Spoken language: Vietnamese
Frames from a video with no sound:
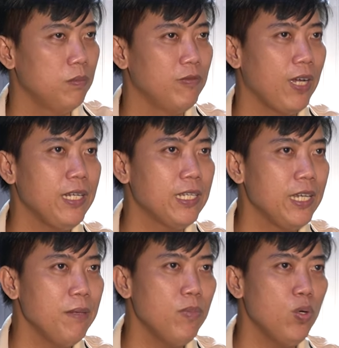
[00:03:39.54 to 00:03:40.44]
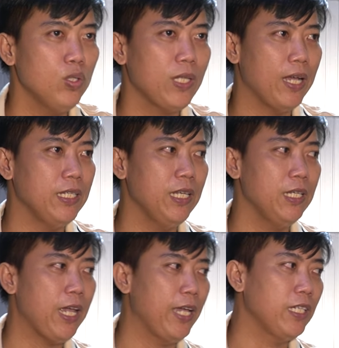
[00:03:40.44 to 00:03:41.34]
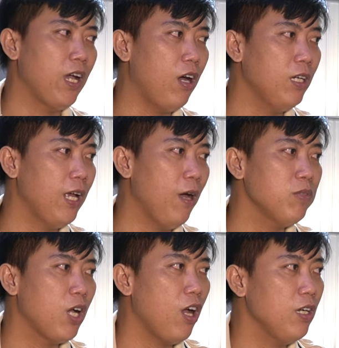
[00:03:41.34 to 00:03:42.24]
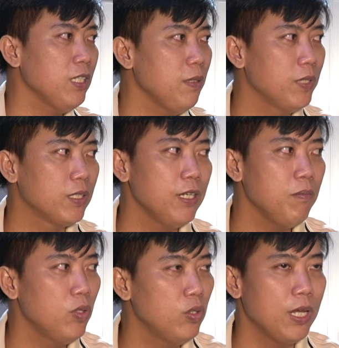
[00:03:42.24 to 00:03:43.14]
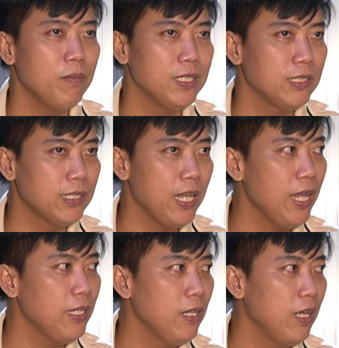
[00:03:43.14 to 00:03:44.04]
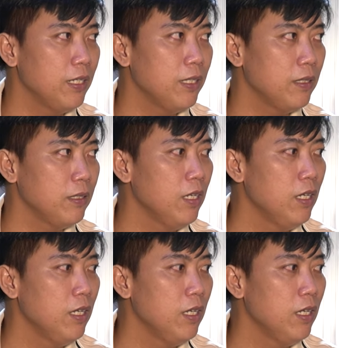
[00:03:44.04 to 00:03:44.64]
mình phải đi kiếm mua tại vì hàng nhỏ là không có thì mình kiếm mua để mình chế lại thành